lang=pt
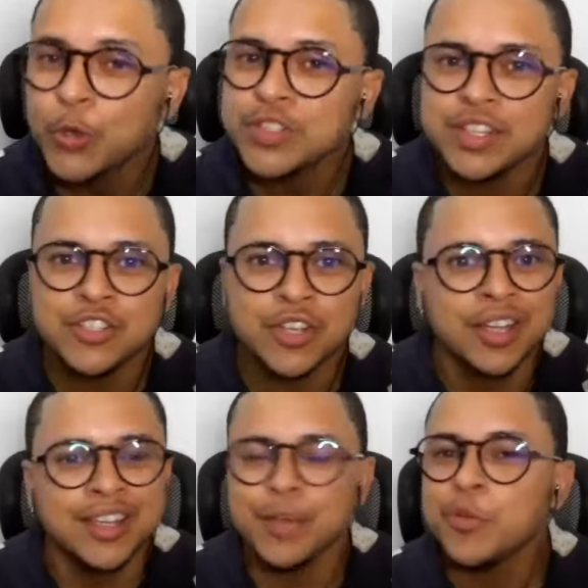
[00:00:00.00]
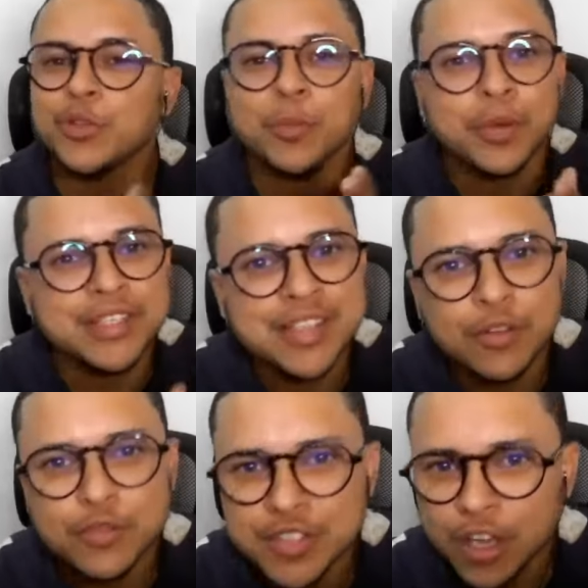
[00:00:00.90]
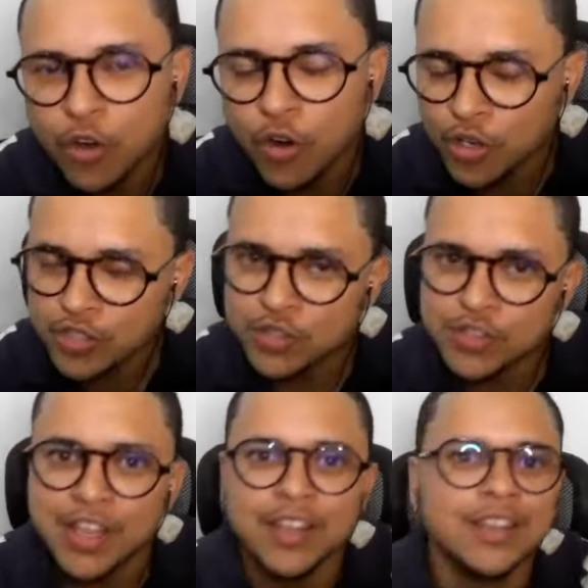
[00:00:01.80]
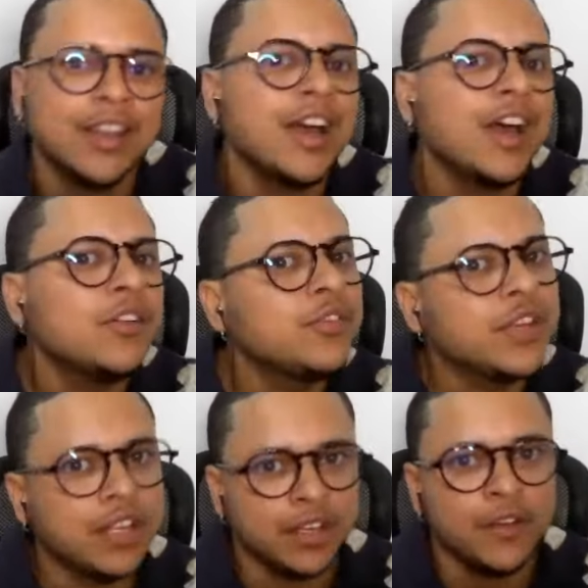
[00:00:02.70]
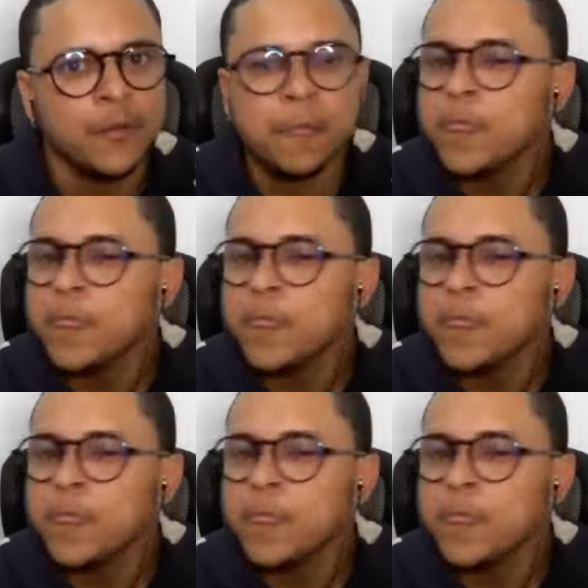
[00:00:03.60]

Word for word: ou seja, quem monopolizava os negócios na África